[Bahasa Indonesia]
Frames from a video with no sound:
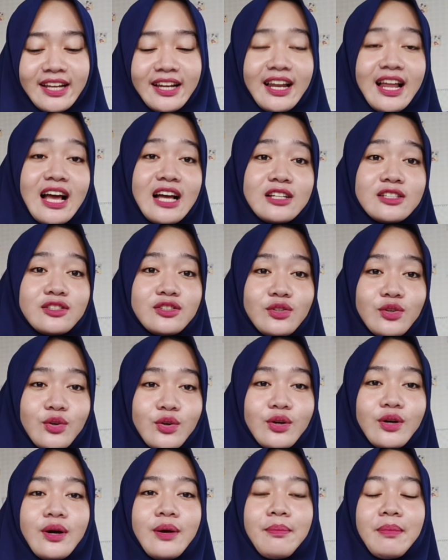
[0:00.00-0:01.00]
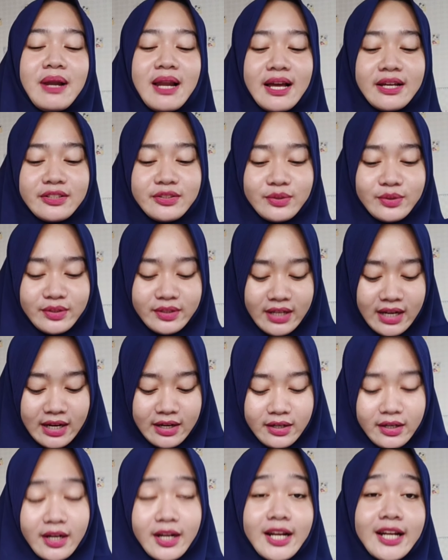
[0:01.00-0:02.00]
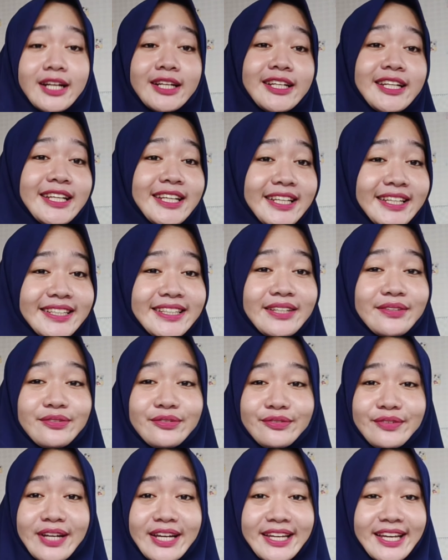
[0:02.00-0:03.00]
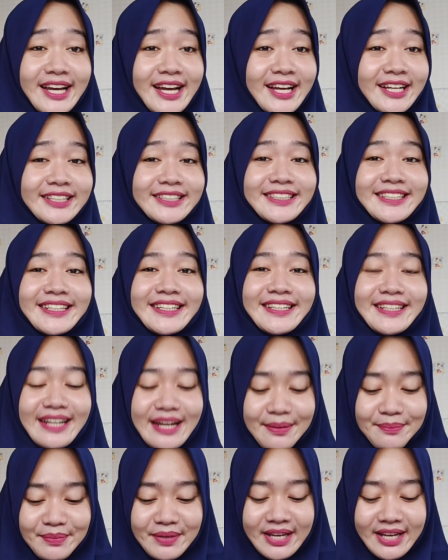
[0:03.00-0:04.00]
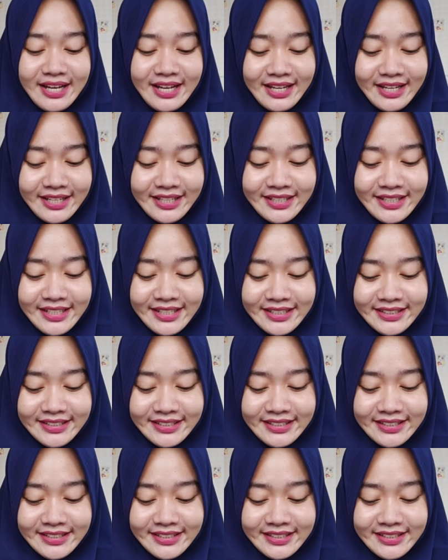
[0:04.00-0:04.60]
langsung melanjutkan di giveaway yang keenam ya.